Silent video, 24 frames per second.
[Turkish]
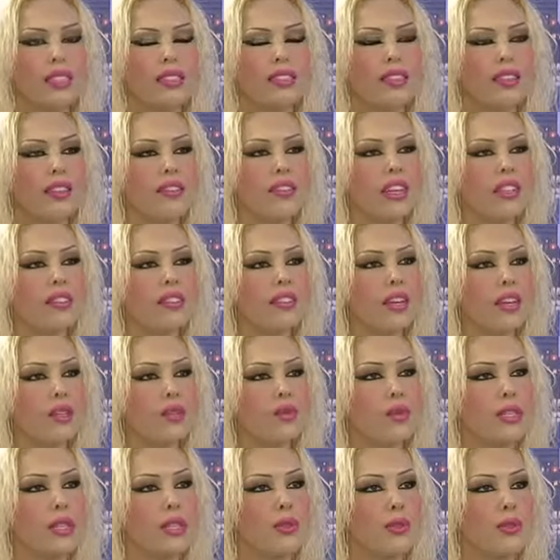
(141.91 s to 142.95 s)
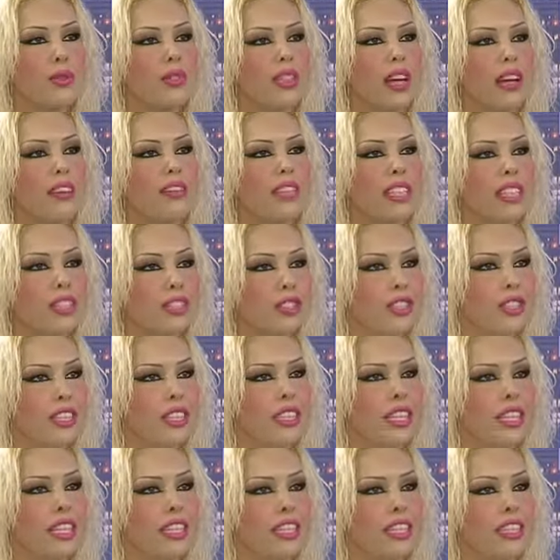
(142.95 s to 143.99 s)
Tevrat'tan güzel öğütler ve İncil'le
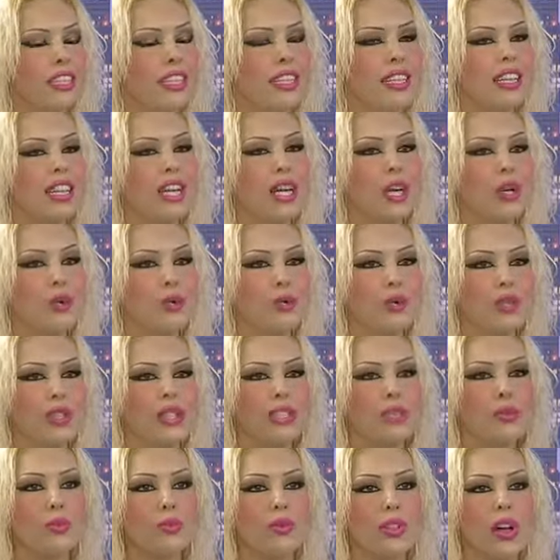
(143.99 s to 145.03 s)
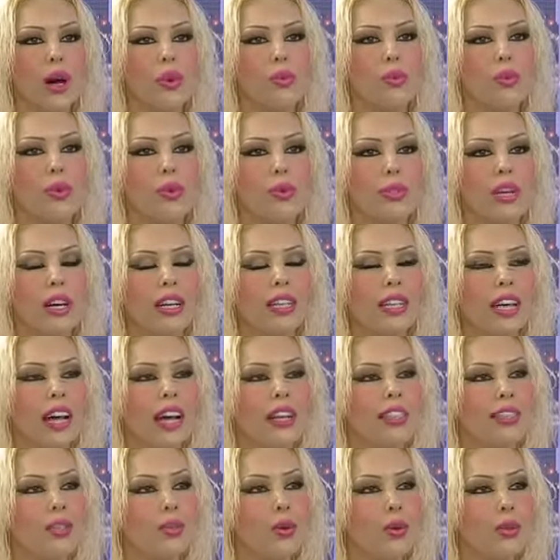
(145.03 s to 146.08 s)
ilgili Kur'an'a mutabık olan
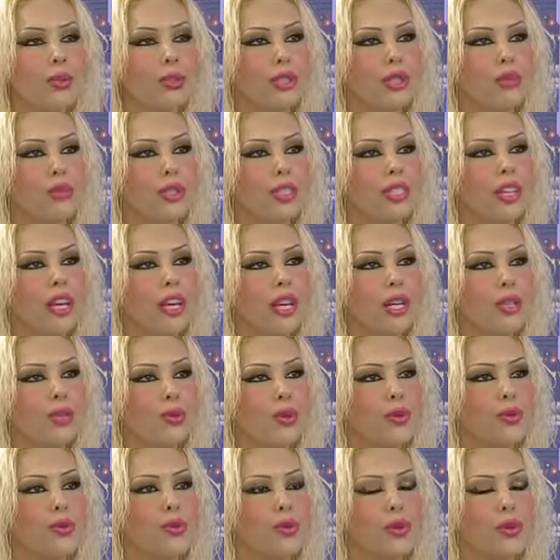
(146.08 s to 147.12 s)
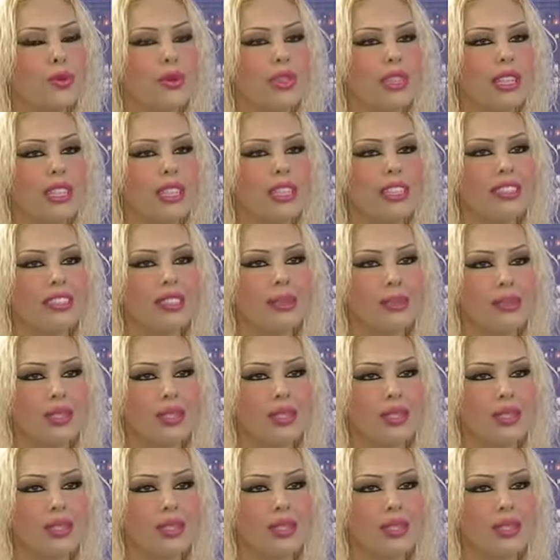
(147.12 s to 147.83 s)
yerleri hocamız çok güzel olarak kitabında